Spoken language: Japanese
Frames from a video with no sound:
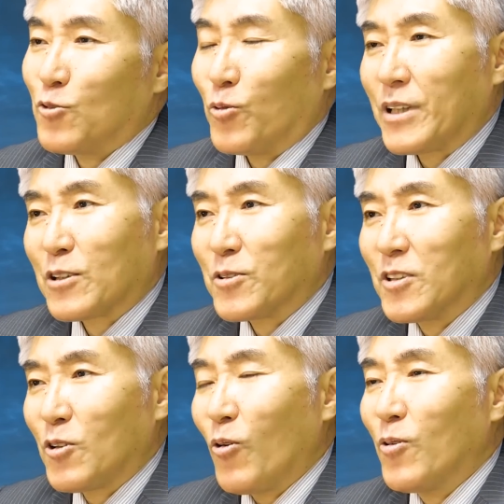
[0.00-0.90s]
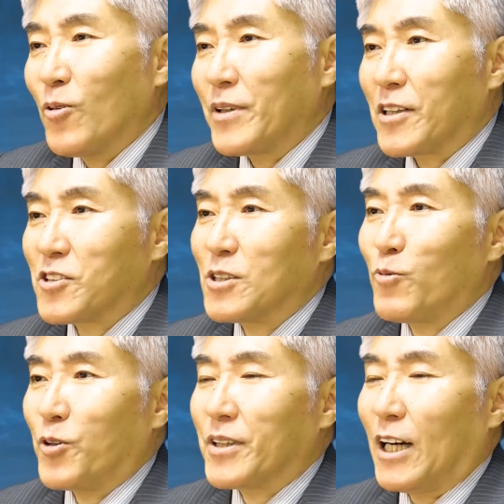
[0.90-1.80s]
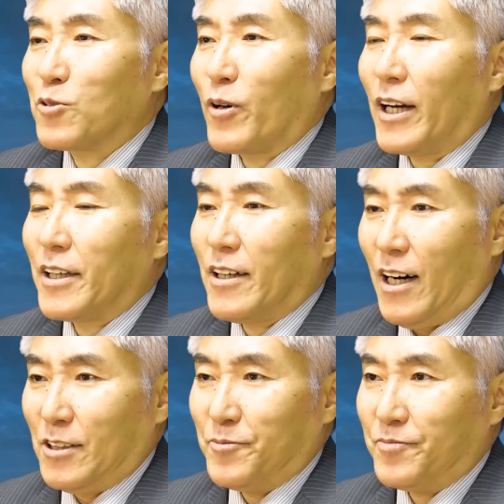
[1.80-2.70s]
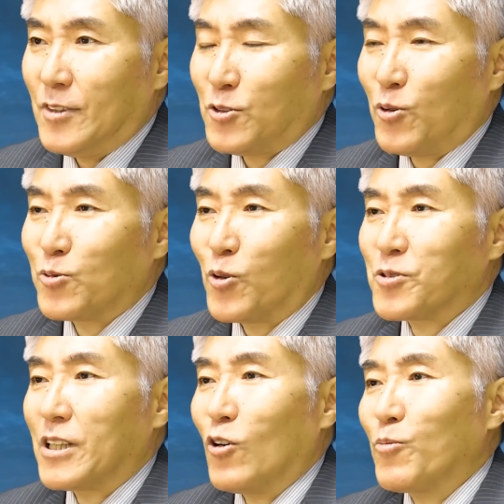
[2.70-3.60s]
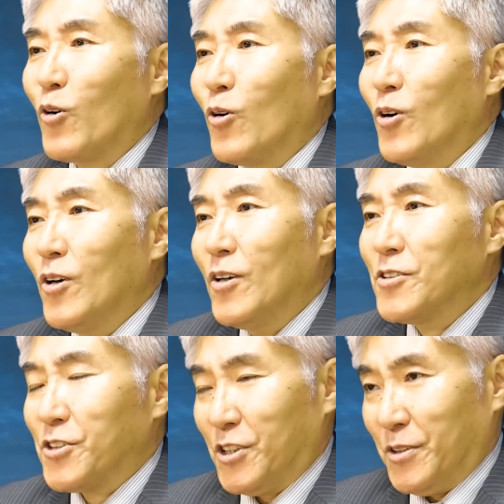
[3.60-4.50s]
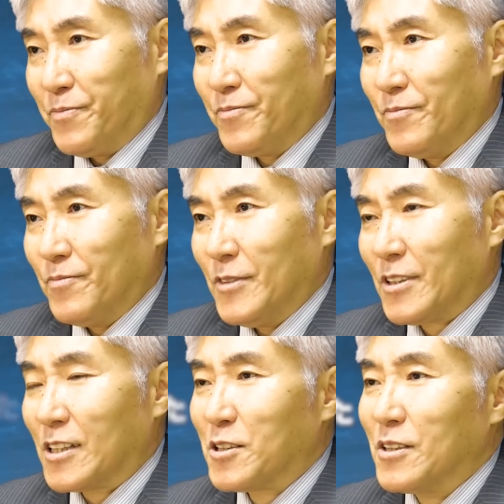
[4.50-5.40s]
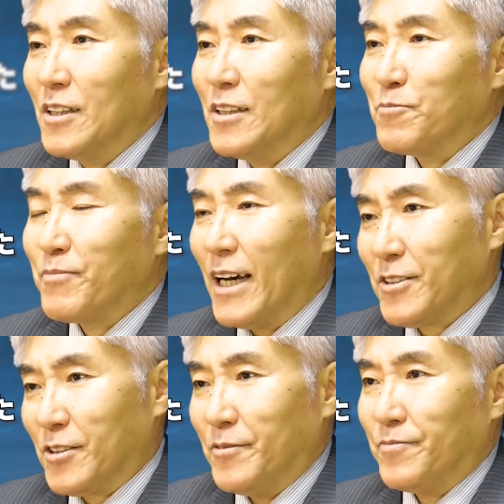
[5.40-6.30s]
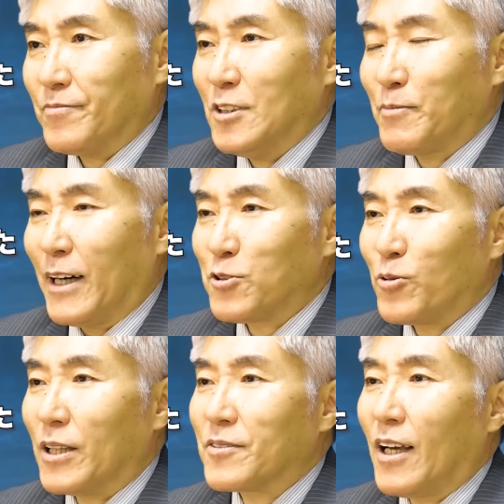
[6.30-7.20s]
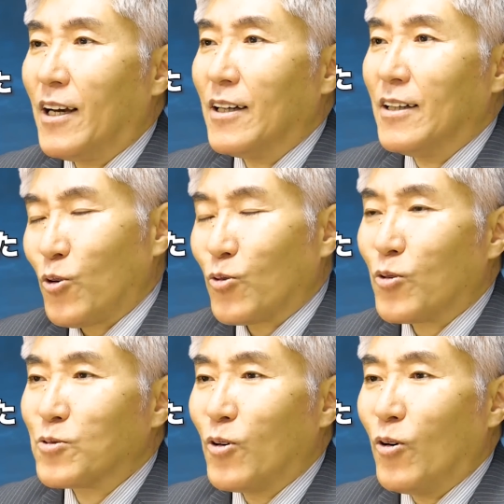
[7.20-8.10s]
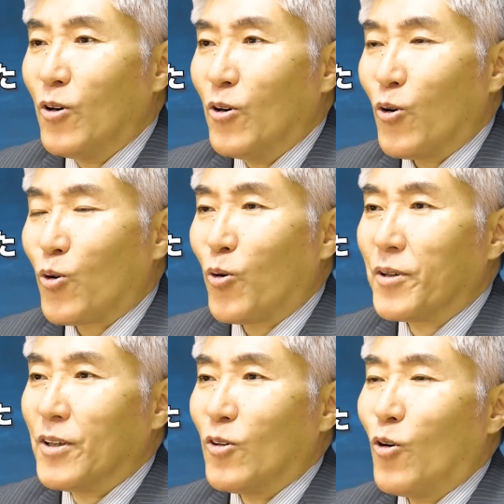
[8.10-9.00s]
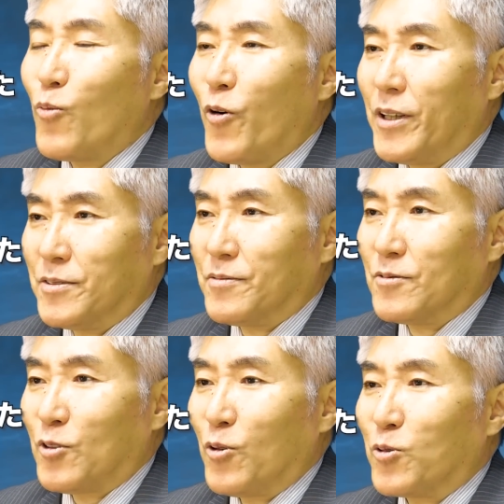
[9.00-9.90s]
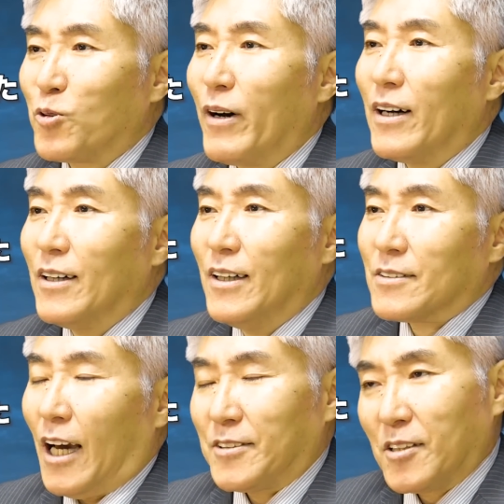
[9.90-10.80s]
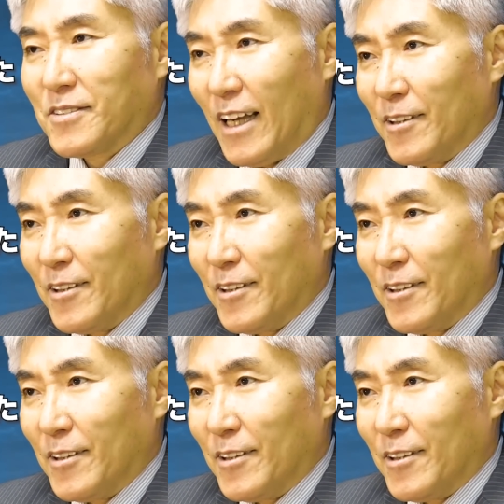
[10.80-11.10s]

どんな国の歴史にも光と影があるそのどちらをも知るしかしまず生まれ育った祖国を誇るに思えるということは大切な